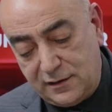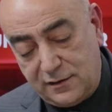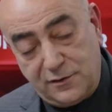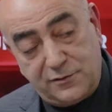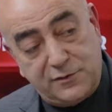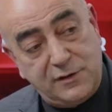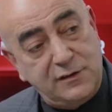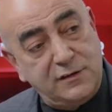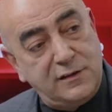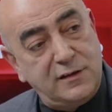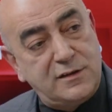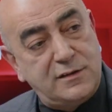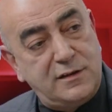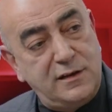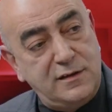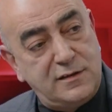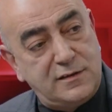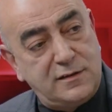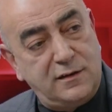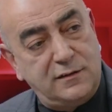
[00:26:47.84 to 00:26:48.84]
Diğer taraftan da
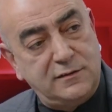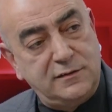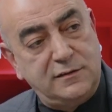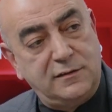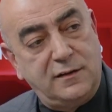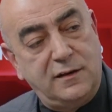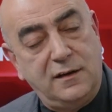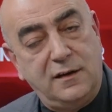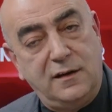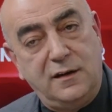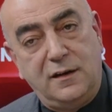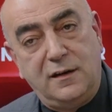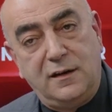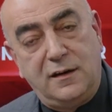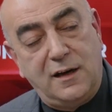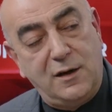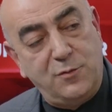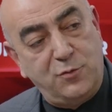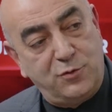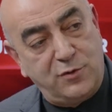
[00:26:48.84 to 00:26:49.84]
işte İsa'nın
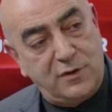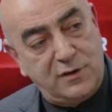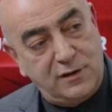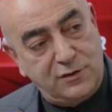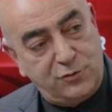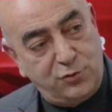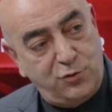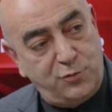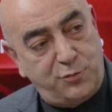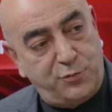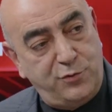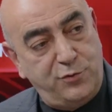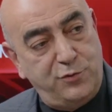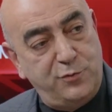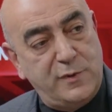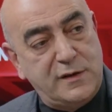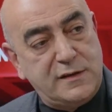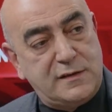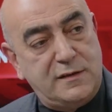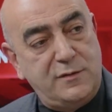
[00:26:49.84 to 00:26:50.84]
hem orada doğup
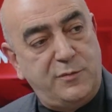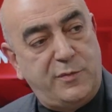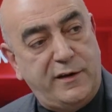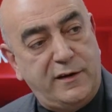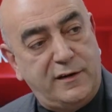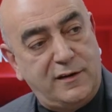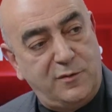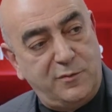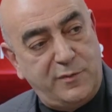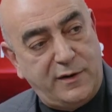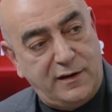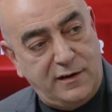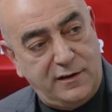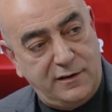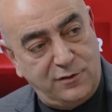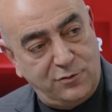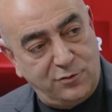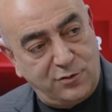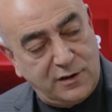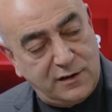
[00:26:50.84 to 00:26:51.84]
büyümesi,
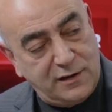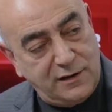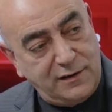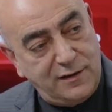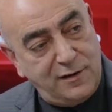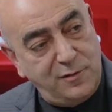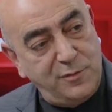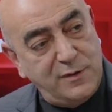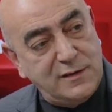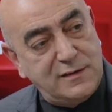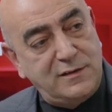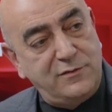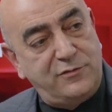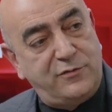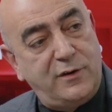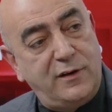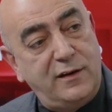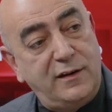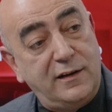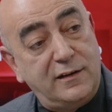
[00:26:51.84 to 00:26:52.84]
peygamberliğinin orada gelmesi,
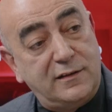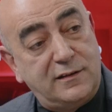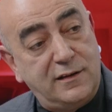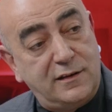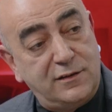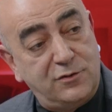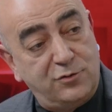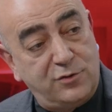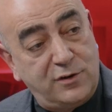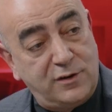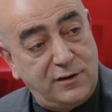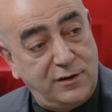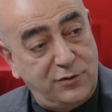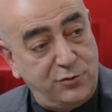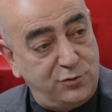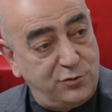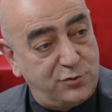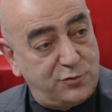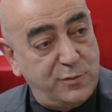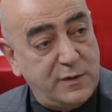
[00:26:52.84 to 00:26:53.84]
faaliyetlerini
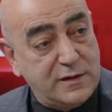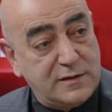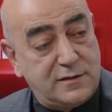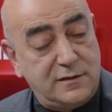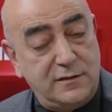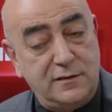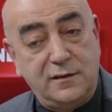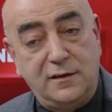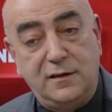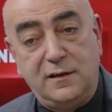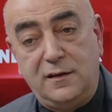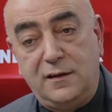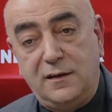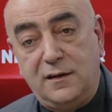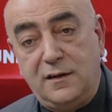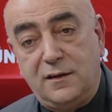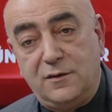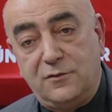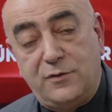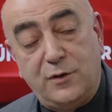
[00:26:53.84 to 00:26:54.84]
orada yürütmesi
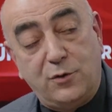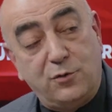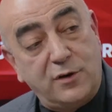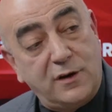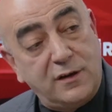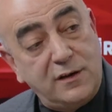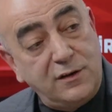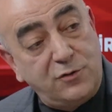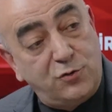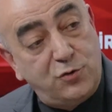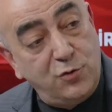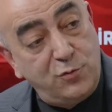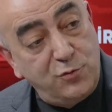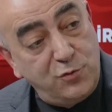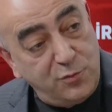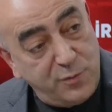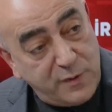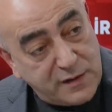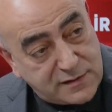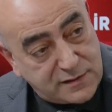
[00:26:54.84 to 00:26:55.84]
ve orada
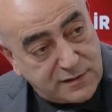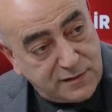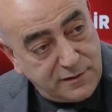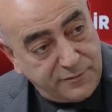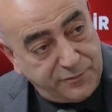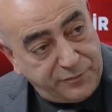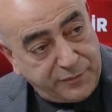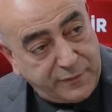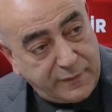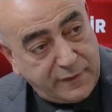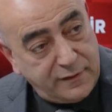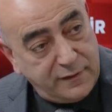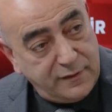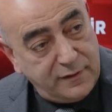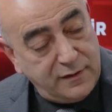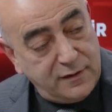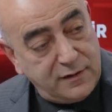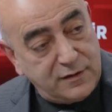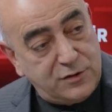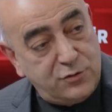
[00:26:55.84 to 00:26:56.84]
gömülmesi
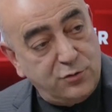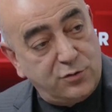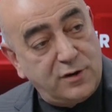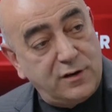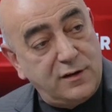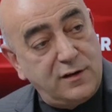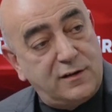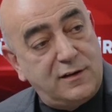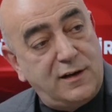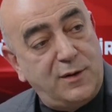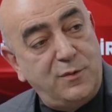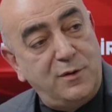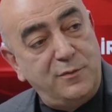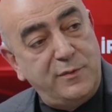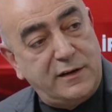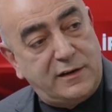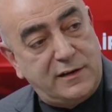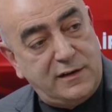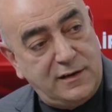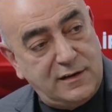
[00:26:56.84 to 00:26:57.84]
ki orada
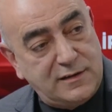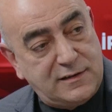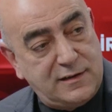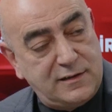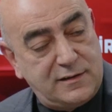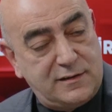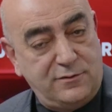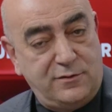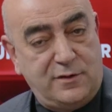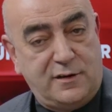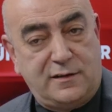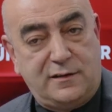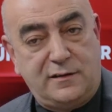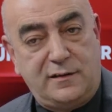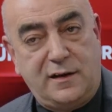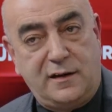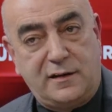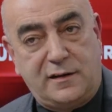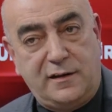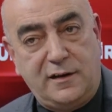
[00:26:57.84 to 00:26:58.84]
Kamame evet. kilisesi
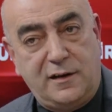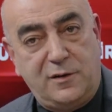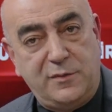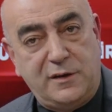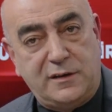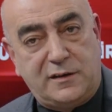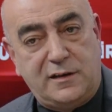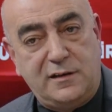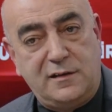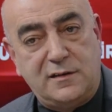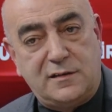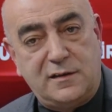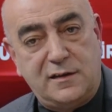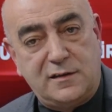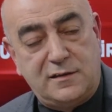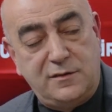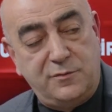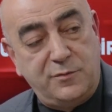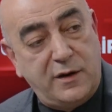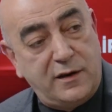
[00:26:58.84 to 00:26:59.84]
vardır. Yani kıyamet
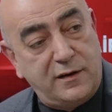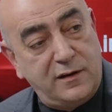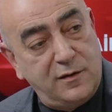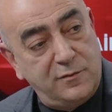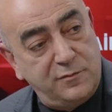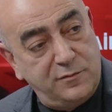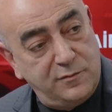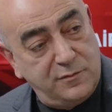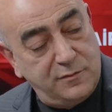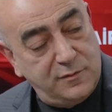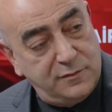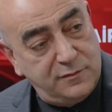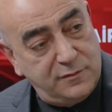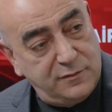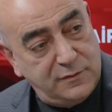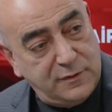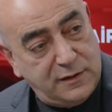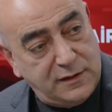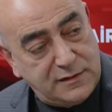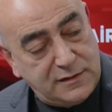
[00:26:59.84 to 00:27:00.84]
kilisesi Meryem
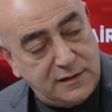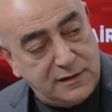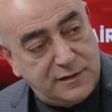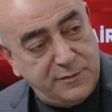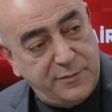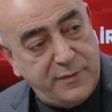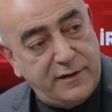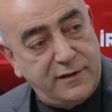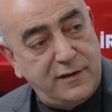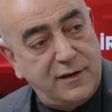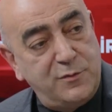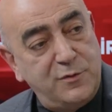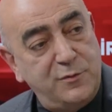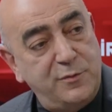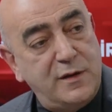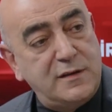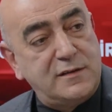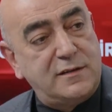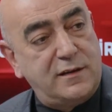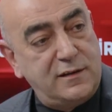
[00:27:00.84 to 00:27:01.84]
Hazreti
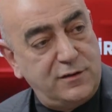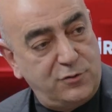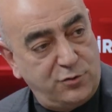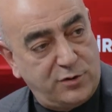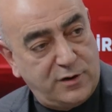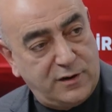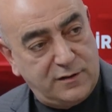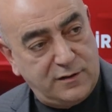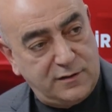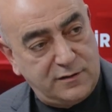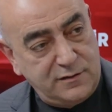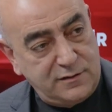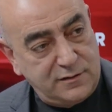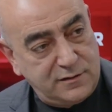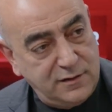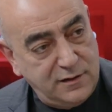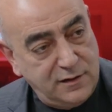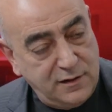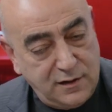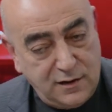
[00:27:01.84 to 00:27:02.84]
Meryem'in mezarı da
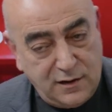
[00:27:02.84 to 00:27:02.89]
oradadır.